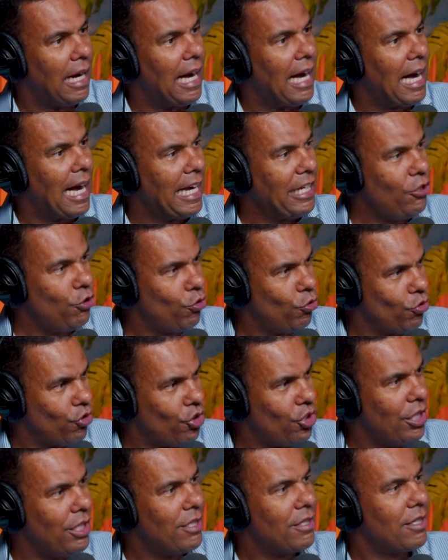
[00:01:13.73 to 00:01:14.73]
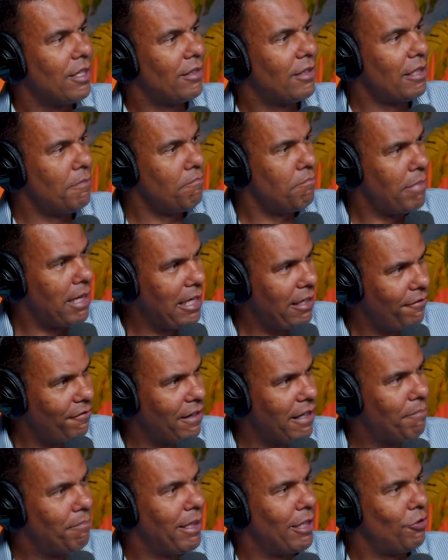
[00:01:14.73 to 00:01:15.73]
a injustiça também
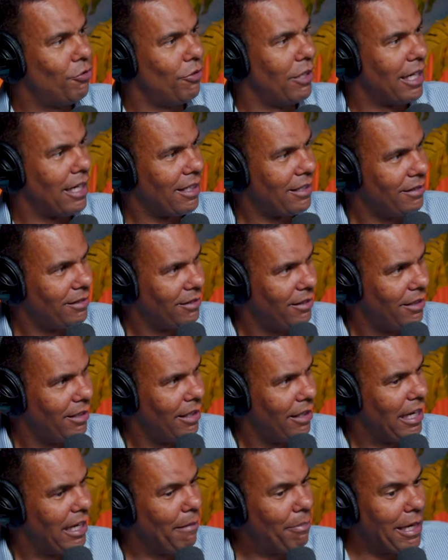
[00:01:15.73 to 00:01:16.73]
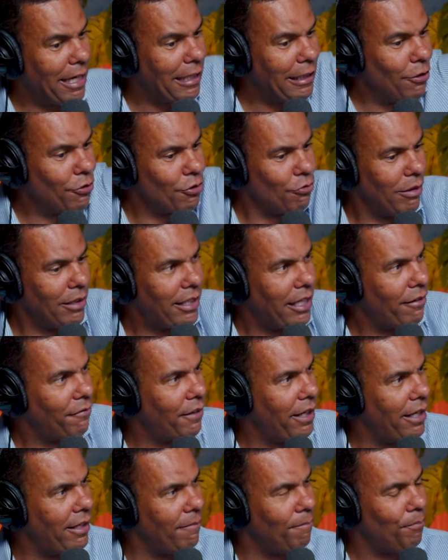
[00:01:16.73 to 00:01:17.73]
vai perdurar. E por que, que Deus não
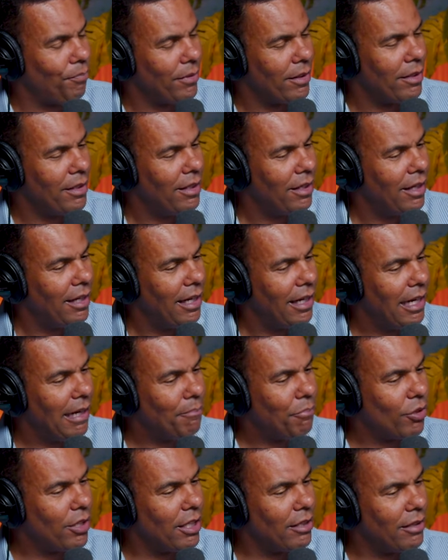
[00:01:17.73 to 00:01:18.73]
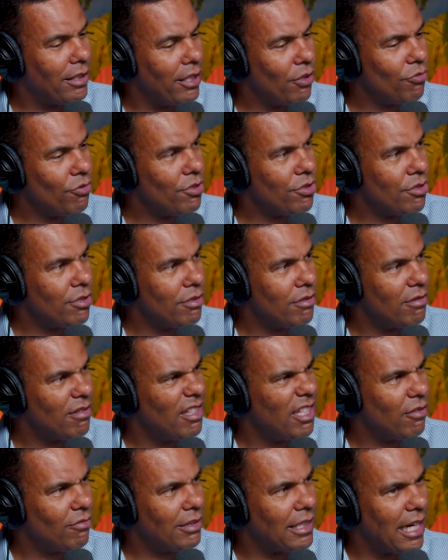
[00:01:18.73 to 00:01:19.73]
intervém? É porque Deus
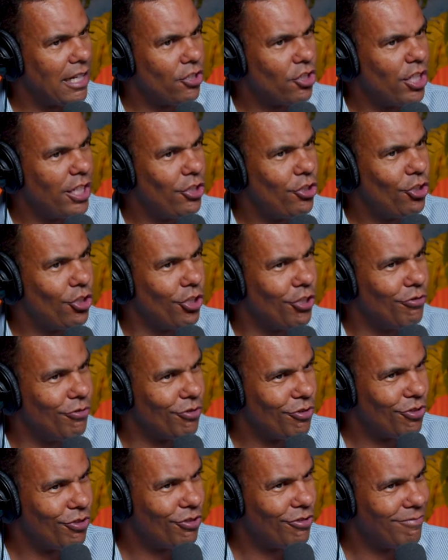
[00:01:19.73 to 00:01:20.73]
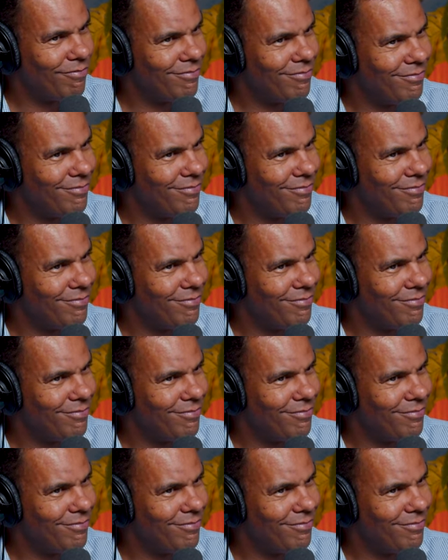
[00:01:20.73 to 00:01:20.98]
não dá jeitinhos.